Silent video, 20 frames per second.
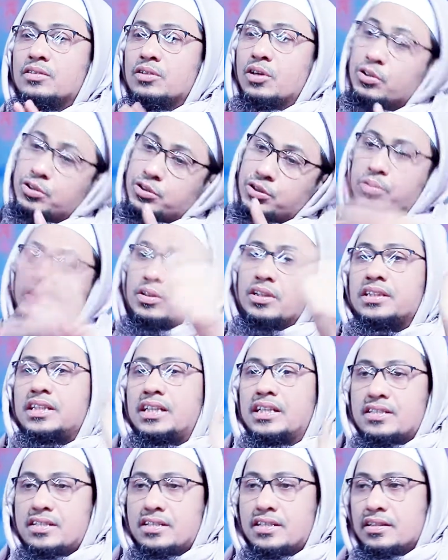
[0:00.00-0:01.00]
ধ্বংস করে
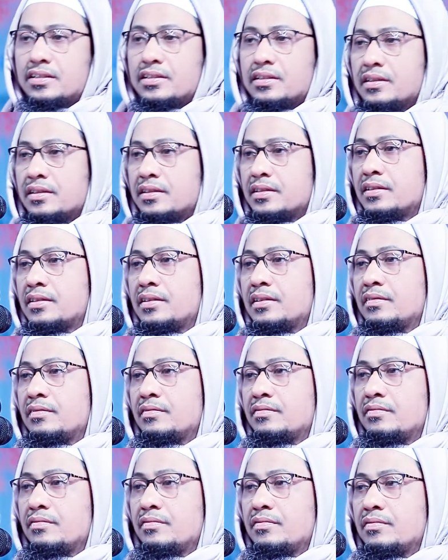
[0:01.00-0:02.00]
দিয়েছি
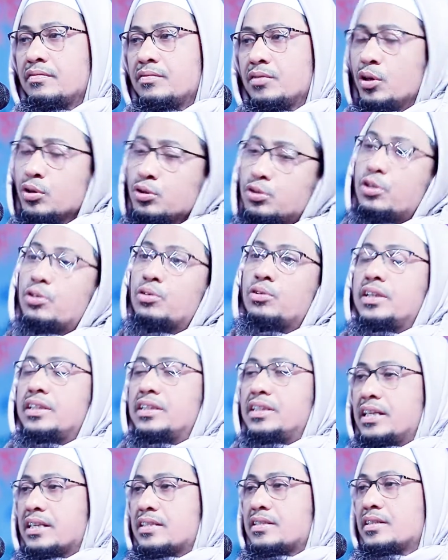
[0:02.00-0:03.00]
ধ্বংস করে
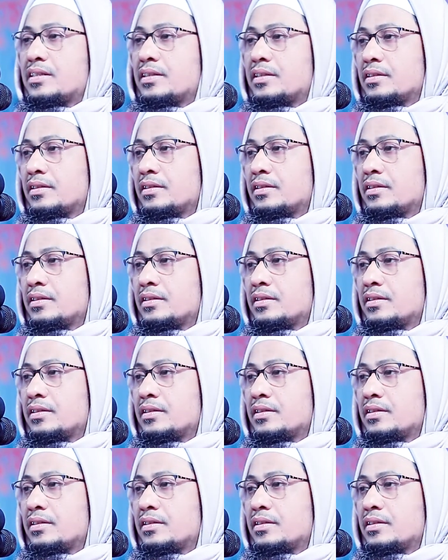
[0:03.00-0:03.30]
দিয়েছি